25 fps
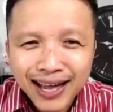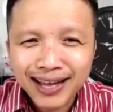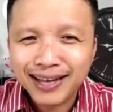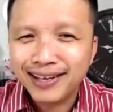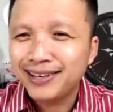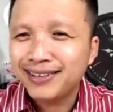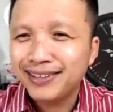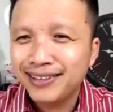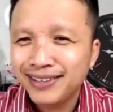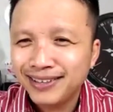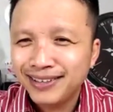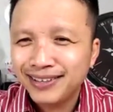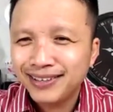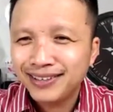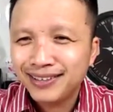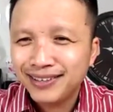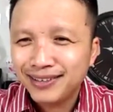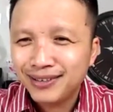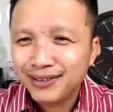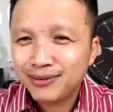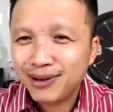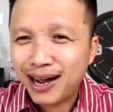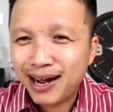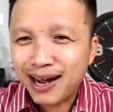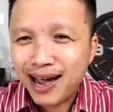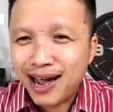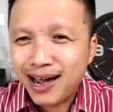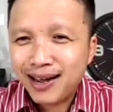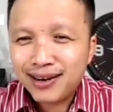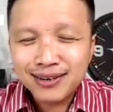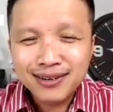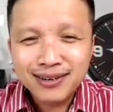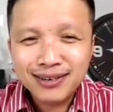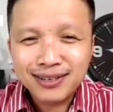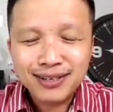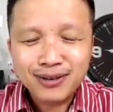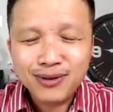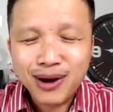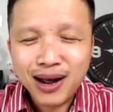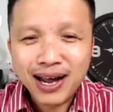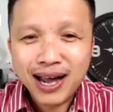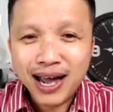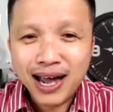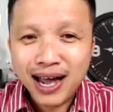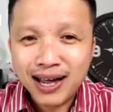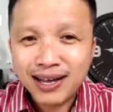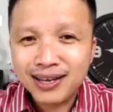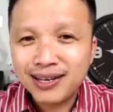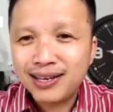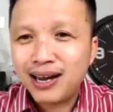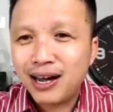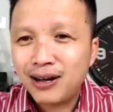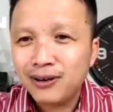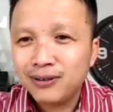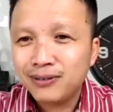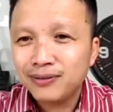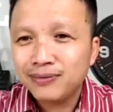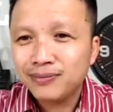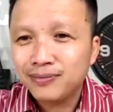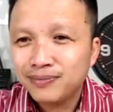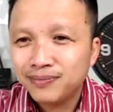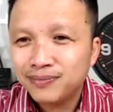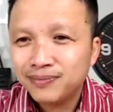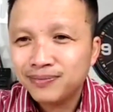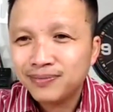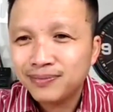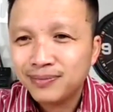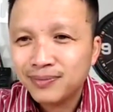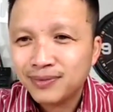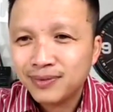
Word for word: đây quan hệ được thì quan hệ gì đó